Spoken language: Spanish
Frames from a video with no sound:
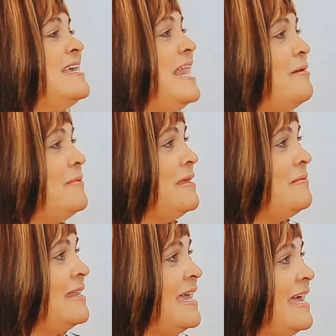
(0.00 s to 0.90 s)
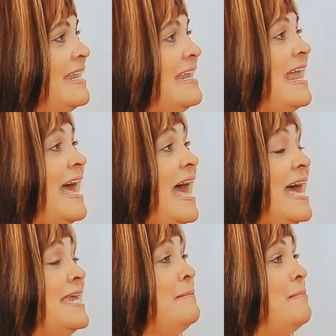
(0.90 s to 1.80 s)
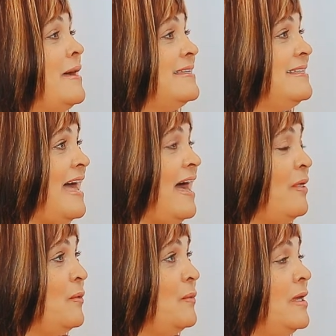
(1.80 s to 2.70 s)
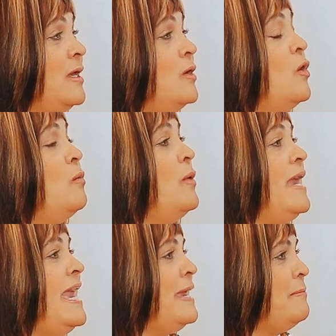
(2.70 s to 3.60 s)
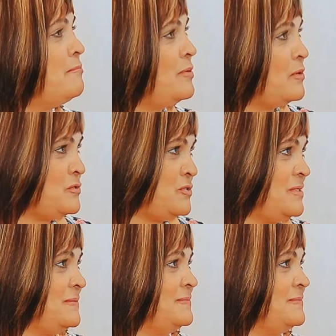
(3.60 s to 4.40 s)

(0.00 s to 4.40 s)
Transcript: en la Biblia la han impactado como ejemplos?